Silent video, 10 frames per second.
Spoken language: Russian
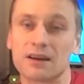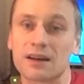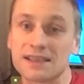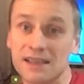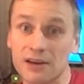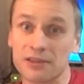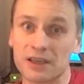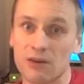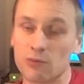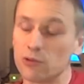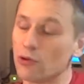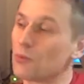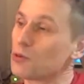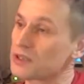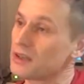Разыгрывать я ее буду
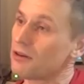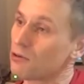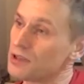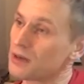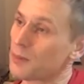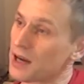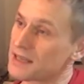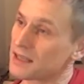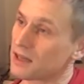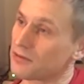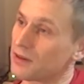после новогодних праздников,